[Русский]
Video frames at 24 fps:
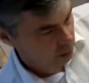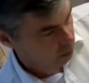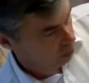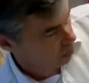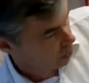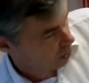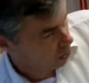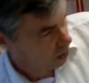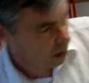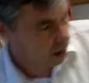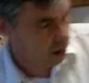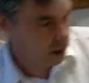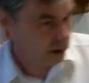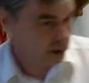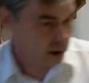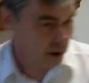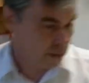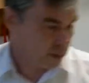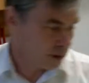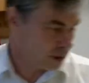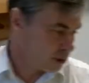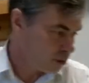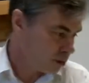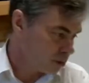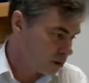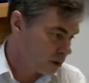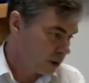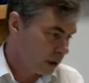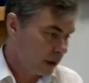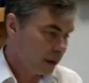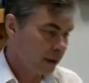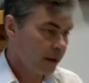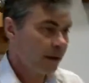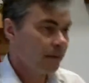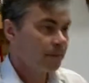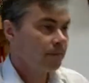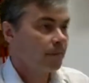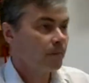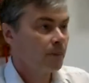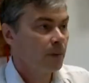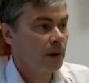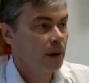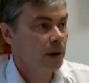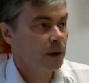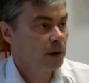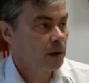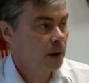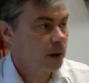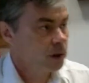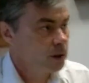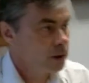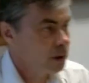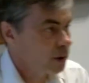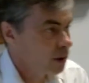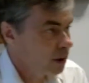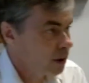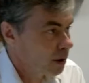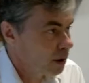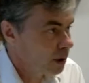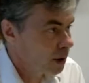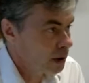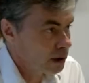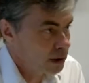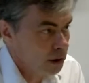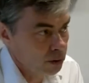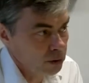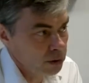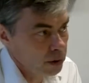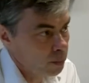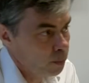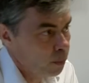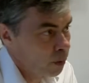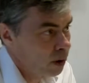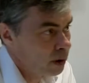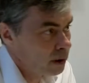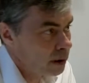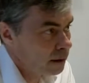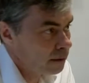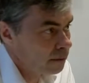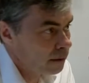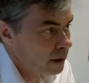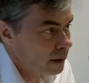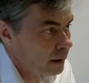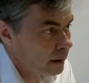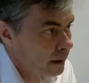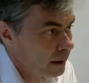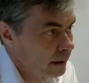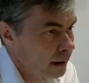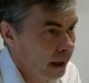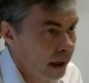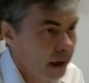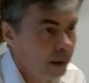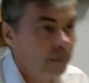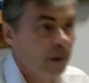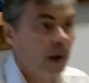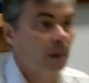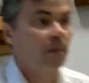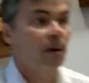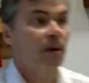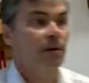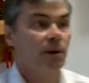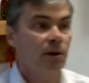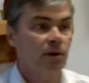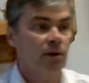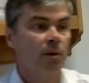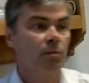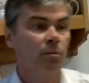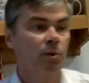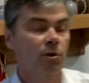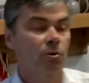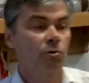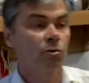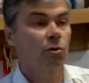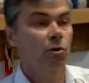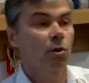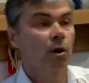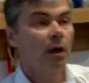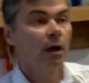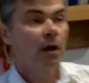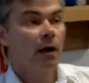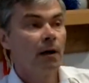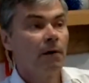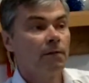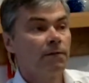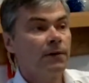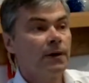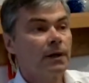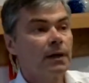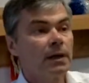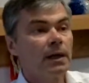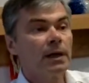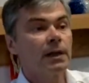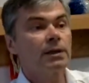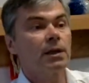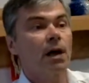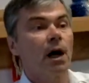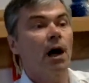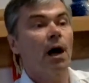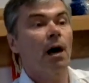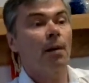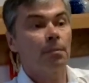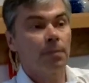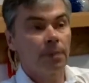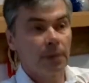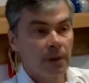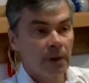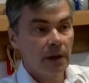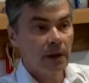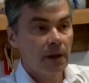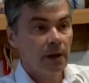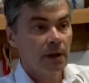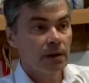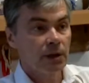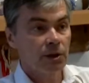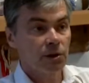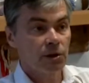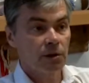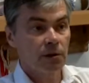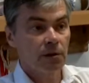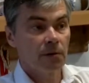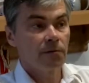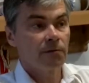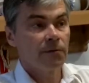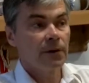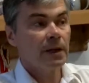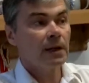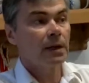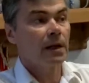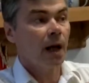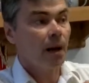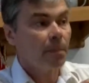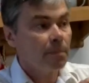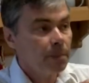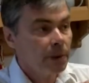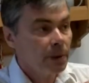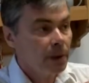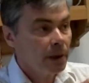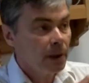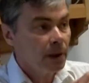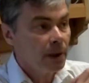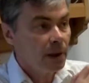бутылки, термос тут стоит. Значит, если он не полный воды, да, мама говорит ребенку, fill it up, Значит, fill up,